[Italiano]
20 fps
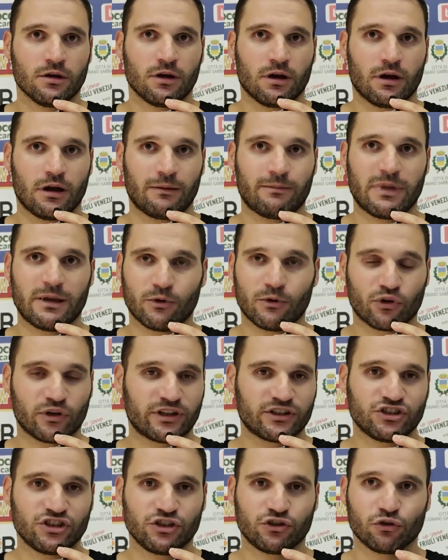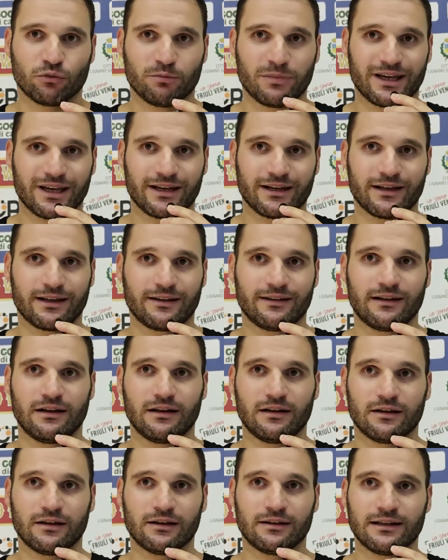abbiamo reagito bene
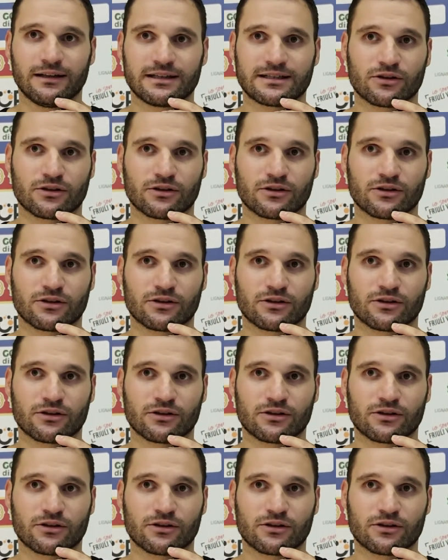nel, nel,